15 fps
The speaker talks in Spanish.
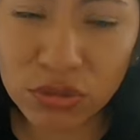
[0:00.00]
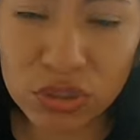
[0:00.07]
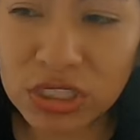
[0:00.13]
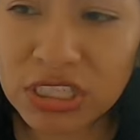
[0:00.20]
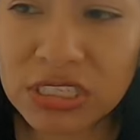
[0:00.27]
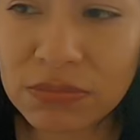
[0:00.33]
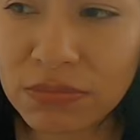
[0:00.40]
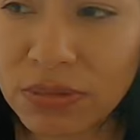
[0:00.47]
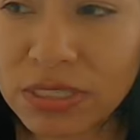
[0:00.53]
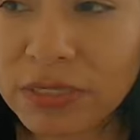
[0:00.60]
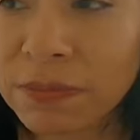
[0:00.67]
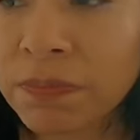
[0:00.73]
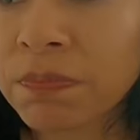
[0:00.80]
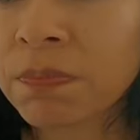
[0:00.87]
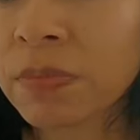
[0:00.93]
hermosísimas.
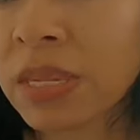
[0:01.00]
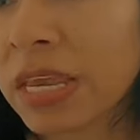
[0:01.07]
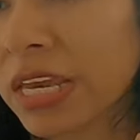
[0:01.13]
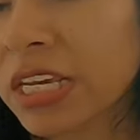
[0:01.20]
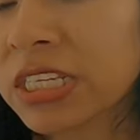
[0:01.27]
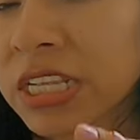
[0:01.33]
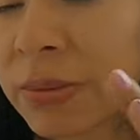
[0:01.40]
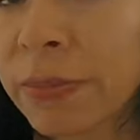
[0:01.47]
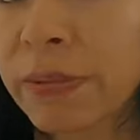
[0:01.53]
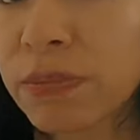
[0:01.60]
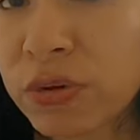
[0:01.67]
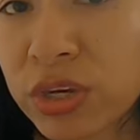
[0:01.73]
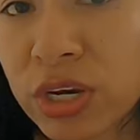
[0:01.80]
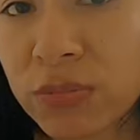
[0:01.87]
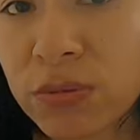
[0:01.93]
Y
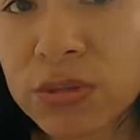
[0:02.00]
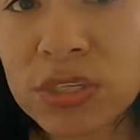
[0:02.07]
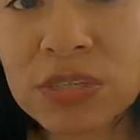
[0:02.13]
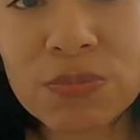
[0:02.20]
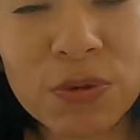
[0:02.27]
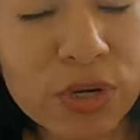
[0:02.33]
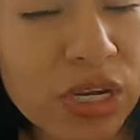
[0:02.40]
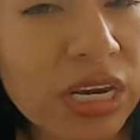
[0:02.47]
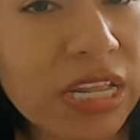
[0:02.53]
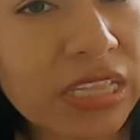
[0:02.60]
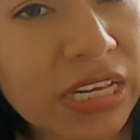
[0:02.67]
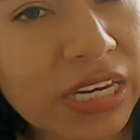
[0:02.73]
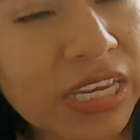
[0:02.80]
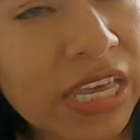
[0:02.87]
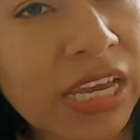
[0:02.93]
estaban muy hermosas porque
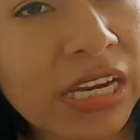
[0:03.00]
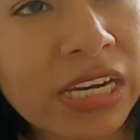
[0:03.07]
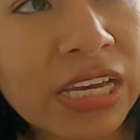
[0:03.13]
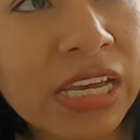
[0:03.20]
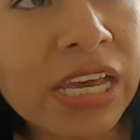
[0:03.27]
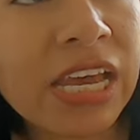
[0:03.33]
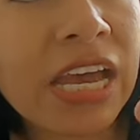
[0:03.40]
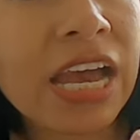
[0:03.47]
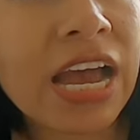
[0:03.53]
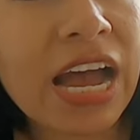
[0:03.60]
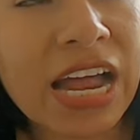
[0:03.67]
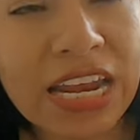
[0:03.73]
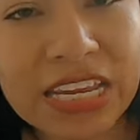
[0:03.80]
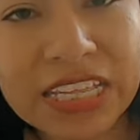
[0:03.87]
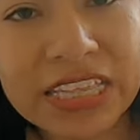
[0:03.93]
la tenían
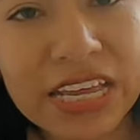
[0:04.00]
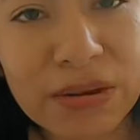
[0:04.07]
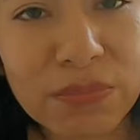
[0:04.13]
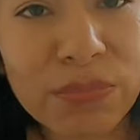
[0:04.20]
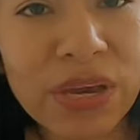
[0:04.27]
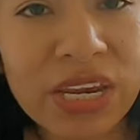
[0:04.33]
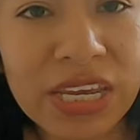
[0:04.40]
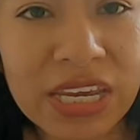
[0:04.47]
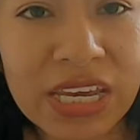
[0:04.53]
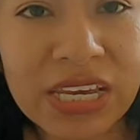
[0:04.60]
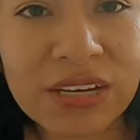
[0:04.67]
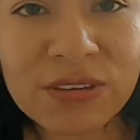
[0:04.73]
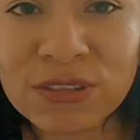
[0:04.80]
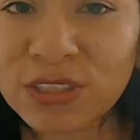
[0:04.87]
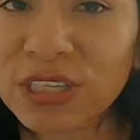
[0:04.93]
a la
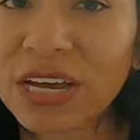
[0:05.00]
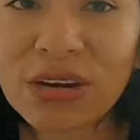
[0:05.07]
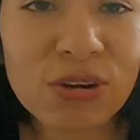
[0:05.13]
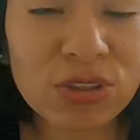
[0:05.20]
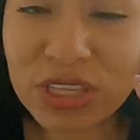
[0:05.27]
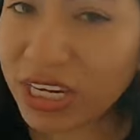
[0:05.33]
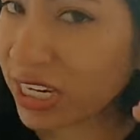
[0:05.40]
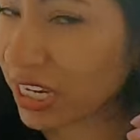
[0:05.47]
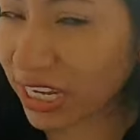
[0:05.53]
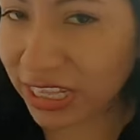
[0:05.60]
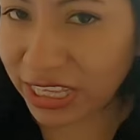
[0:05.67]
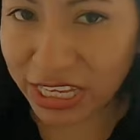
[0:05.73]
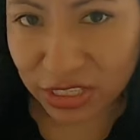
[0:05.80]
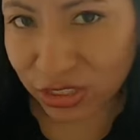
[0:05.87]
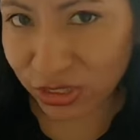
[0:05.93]
intemperie, o sea, no
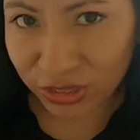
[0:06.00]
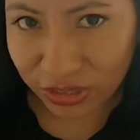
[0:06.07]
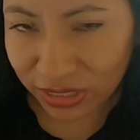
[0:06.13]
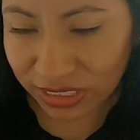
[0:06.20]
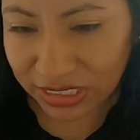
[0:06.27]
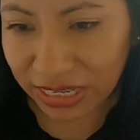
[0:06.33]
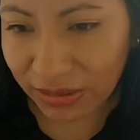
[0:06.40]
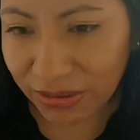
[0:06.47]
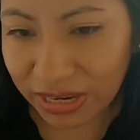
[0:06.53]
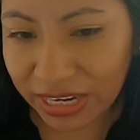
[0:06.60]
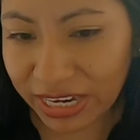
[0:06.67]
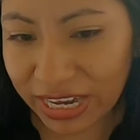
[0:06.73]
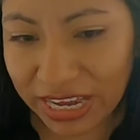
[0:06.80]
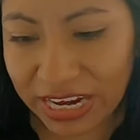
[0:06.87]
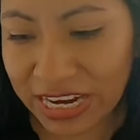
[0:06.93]
tenía techo,
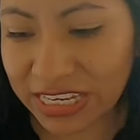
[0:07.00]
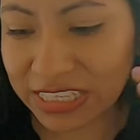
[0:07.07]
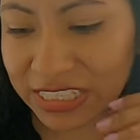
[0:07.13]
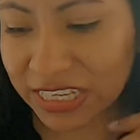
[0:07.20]
estaban al